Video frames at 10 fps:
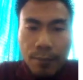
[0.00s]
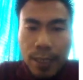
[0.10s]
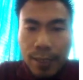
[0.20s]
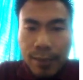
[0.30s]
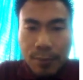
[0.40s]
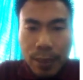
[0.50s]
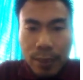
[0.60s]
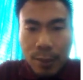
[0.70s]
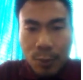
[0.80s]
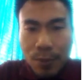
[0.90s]
pada
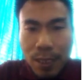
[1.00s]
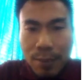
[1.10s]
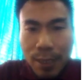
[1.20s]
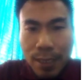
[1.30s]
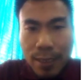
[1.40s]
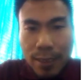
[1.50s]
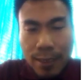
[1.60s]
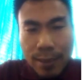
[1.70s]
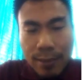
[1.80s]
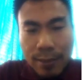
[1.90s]
kesempatan itu bagaimana
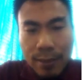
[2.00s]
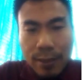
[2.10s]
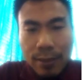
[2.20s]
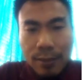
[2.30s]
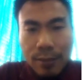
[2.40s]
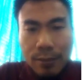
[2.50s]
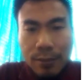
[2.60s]
uh,